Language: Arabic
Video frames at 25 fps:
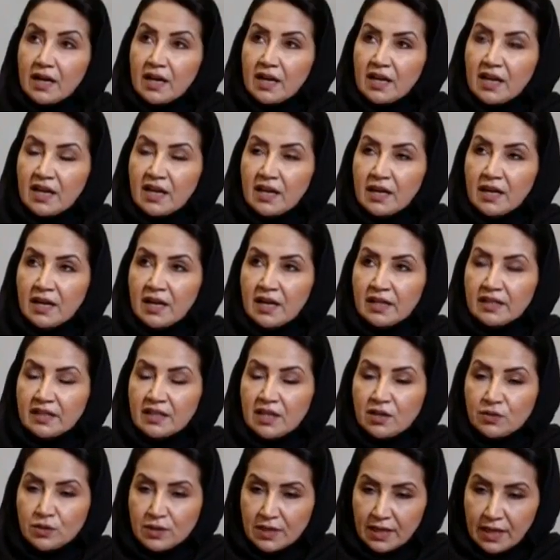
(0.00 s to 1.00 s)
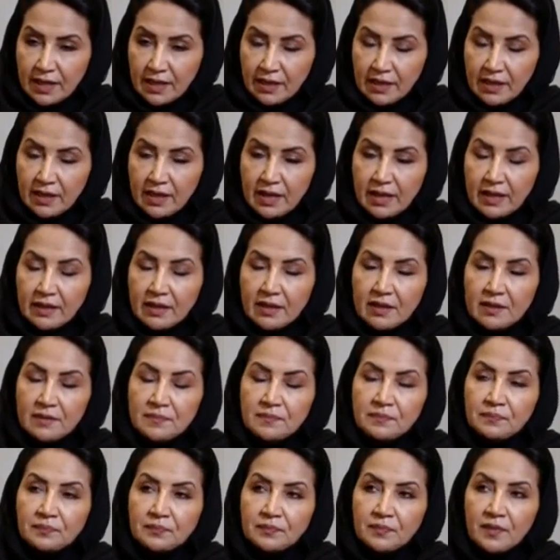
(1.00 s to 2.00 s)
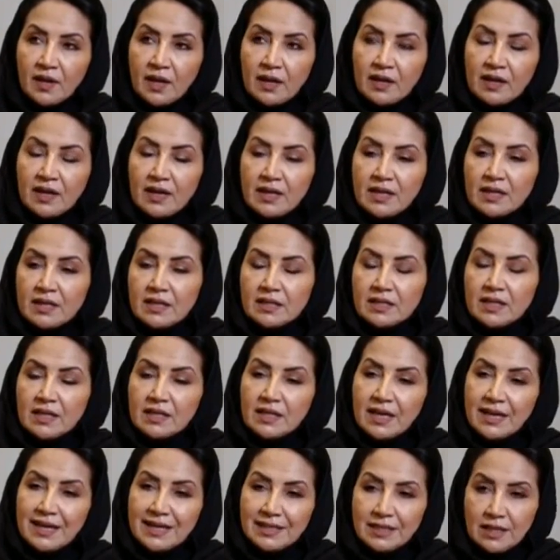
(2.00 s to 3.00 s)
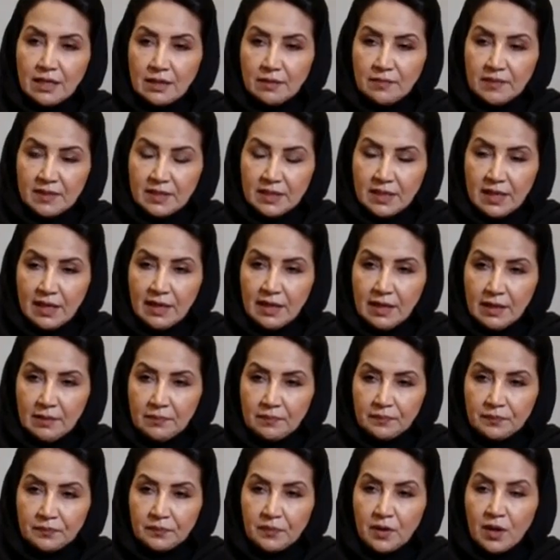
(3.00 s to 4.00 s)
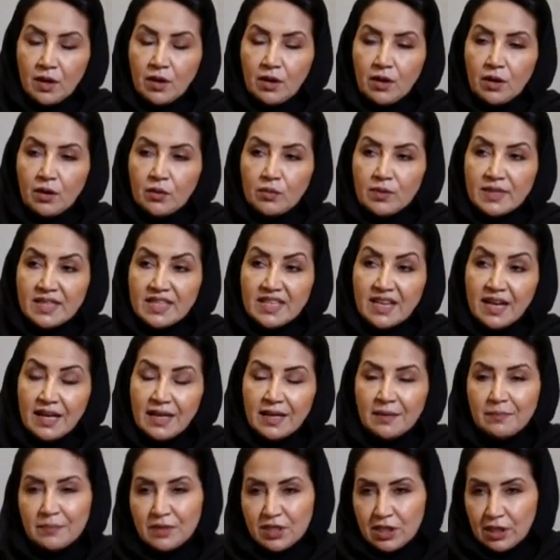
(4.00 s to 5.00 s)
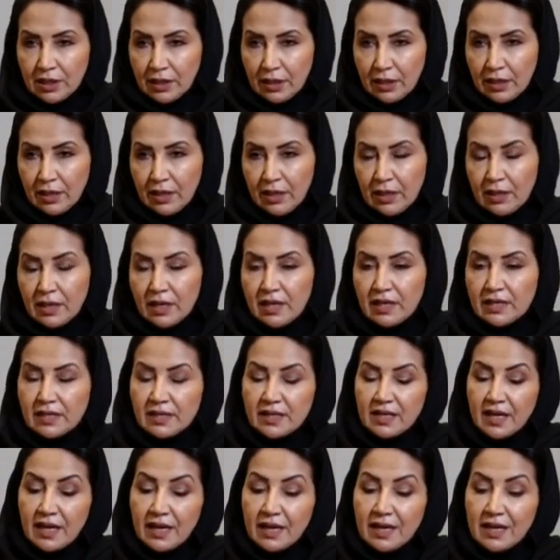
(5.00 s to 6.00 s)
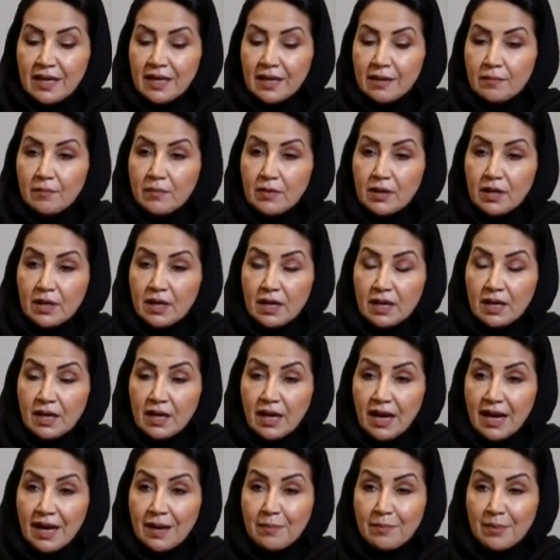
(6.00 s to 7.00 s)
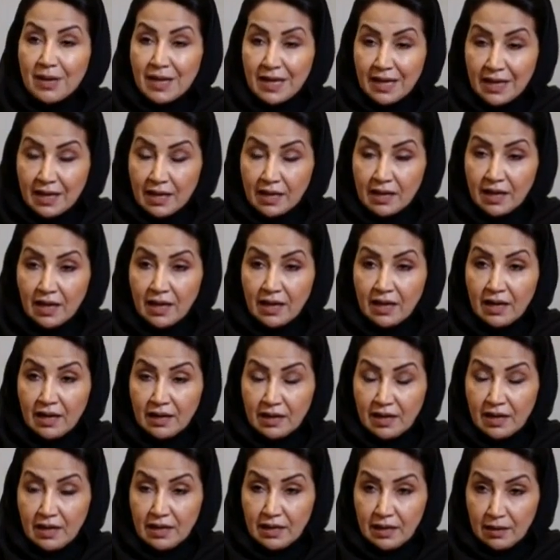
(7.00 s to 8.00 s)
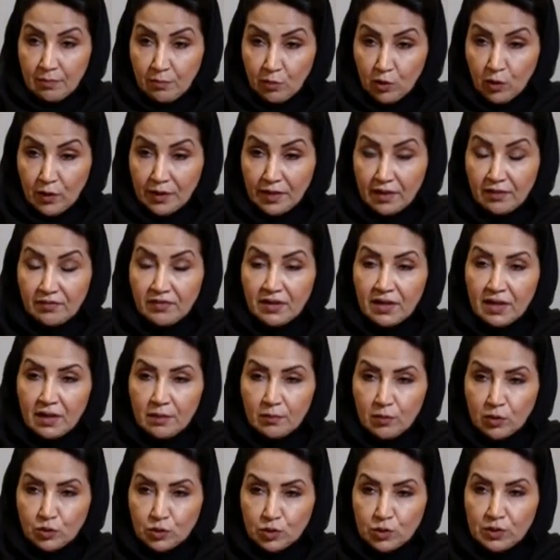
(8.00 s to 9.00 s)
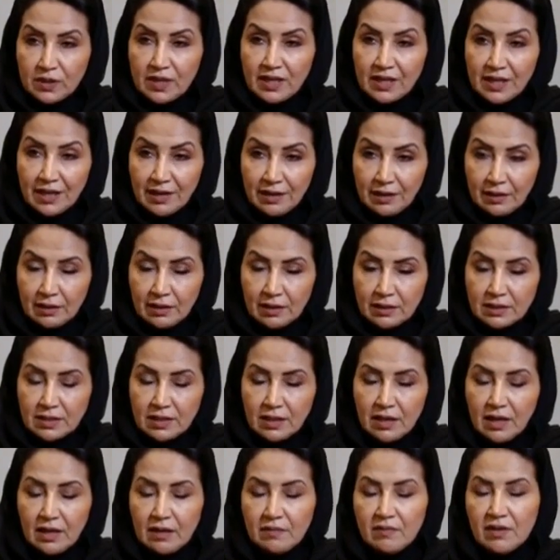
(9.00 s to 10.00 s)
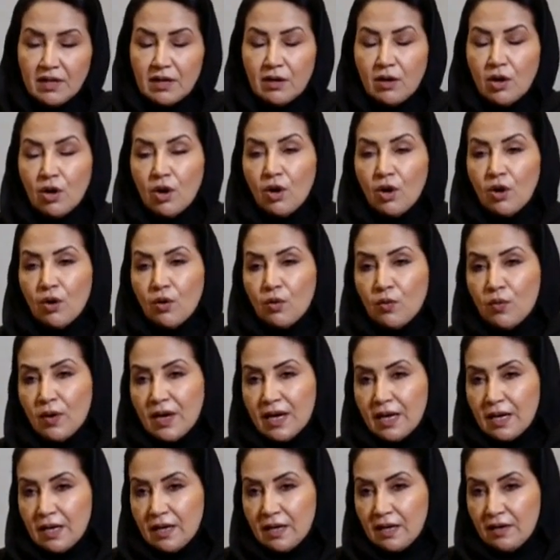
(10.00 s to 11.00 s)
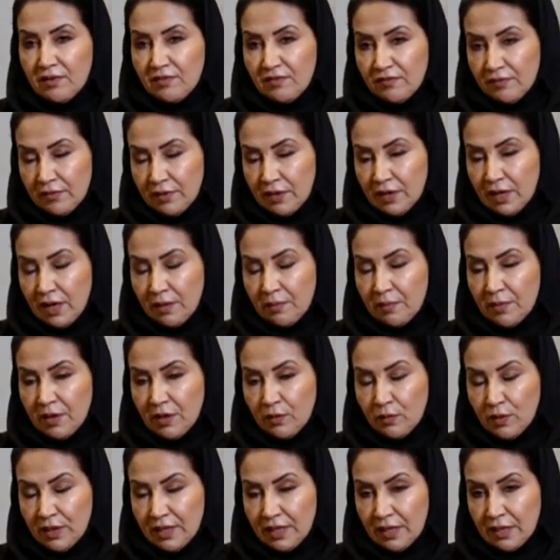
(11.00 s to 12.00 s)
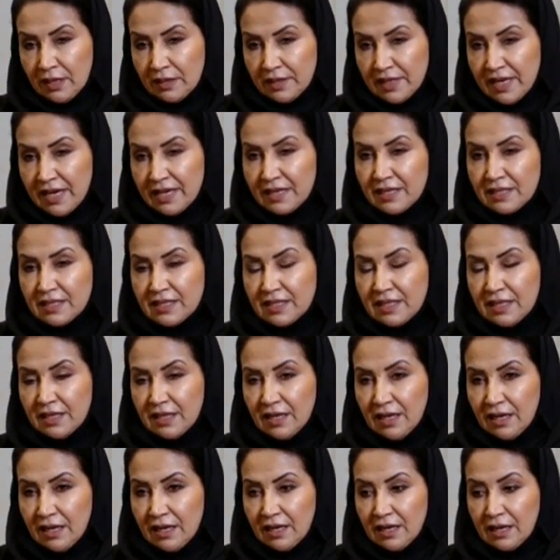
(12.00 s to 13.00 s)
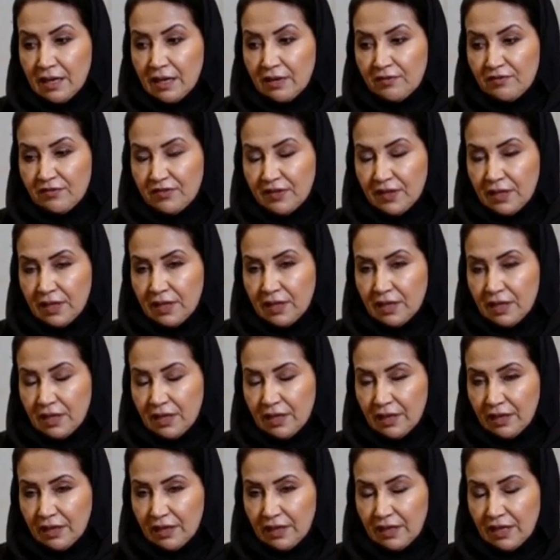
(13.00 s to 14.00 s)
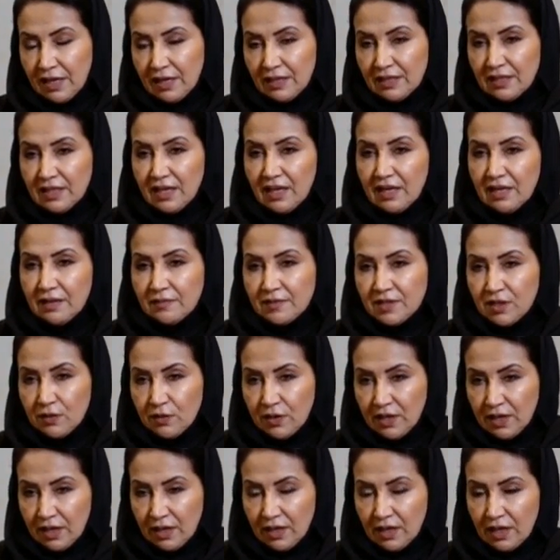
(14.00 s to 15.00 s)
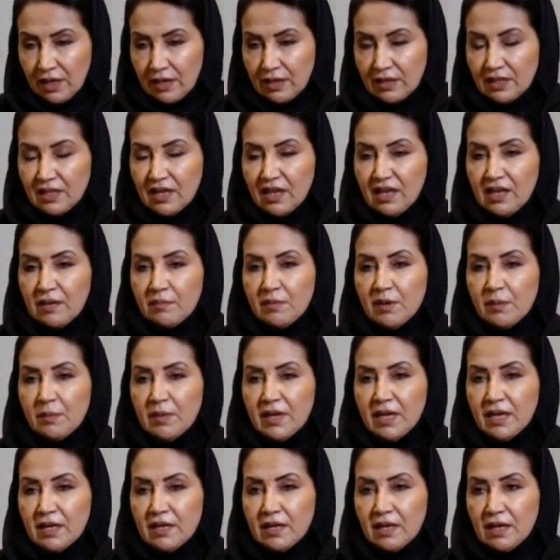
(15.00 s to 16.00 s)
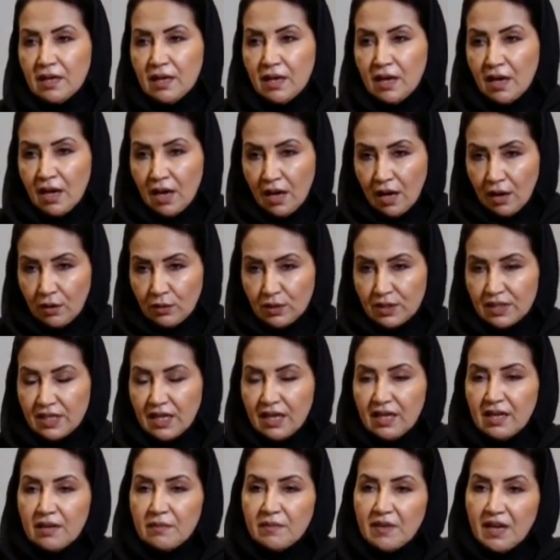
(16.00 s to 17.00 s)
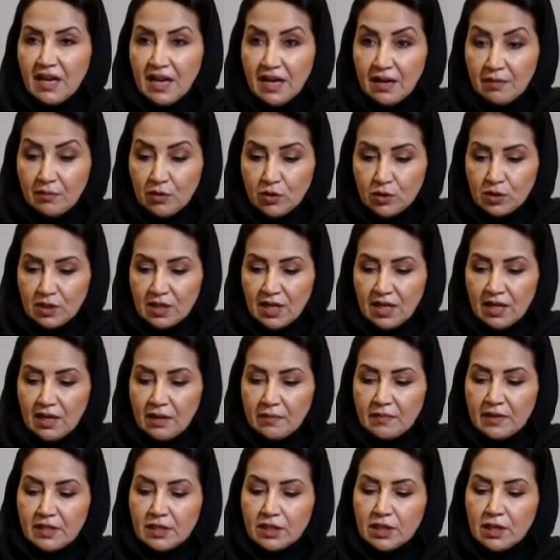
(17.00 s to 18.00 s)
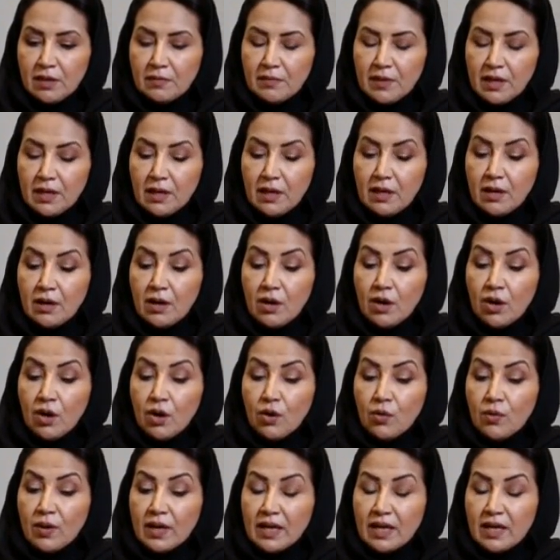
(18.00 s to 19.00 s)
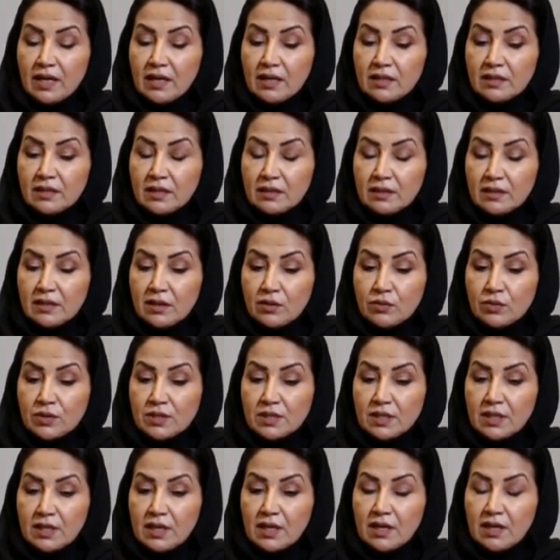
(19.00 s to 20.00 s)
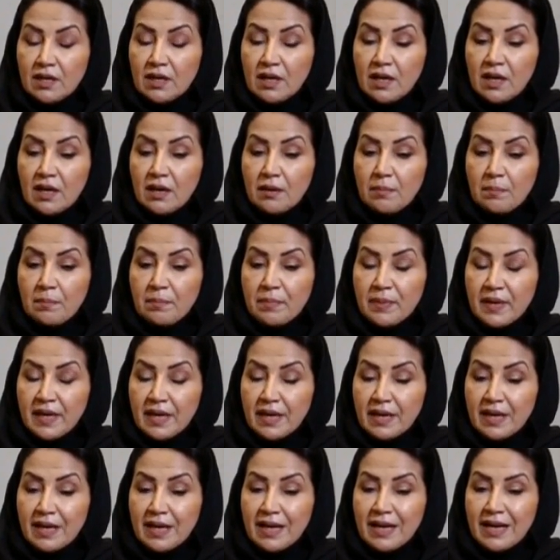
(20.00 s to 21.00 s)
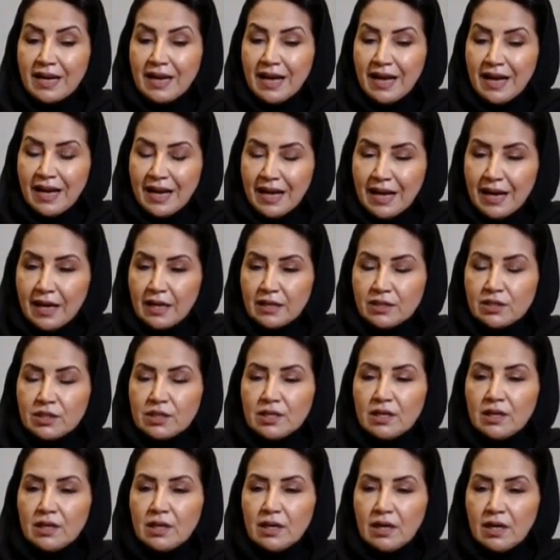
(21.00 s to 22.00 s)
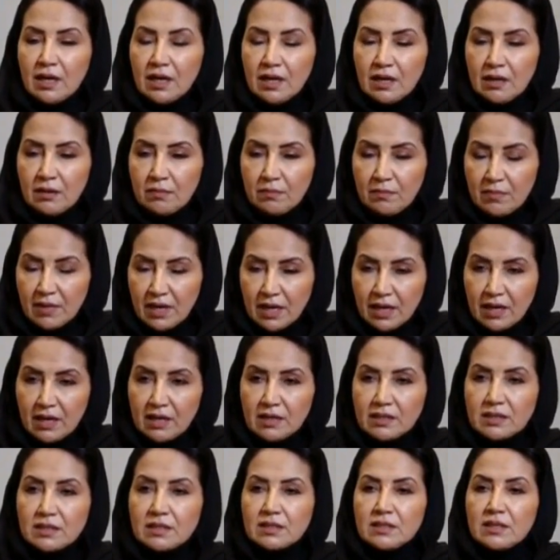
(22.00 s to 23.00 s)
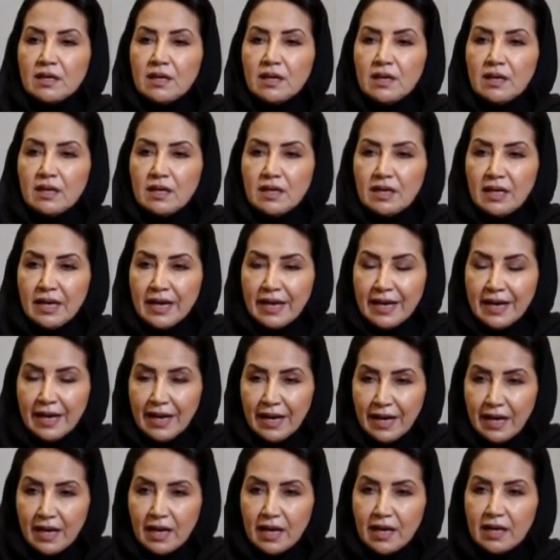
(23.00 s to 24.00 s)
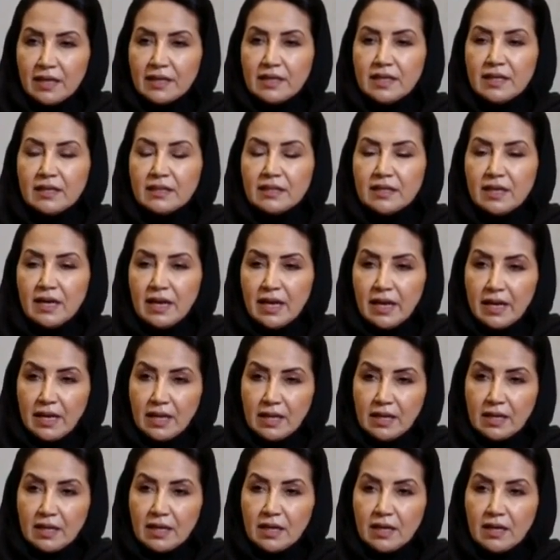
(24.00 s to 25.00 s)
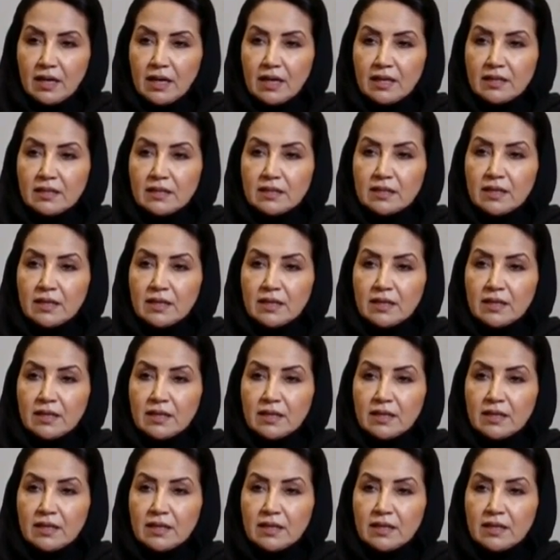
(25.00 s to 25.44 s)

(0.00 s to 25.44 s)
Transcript: التوصيه الثالثه ركزت على جانب التعليم والتعليم بشقيه التعليم للعاملين على رأي الموظفين الموجودين على رأس العمل وللي يعمل والدارسين على في القطاع التعليم سواء كان التعليم المهني أو التعليم العام أو التعليم الجامعي وكانت التوصية بالحاجة الماسة لإعادة هيكلة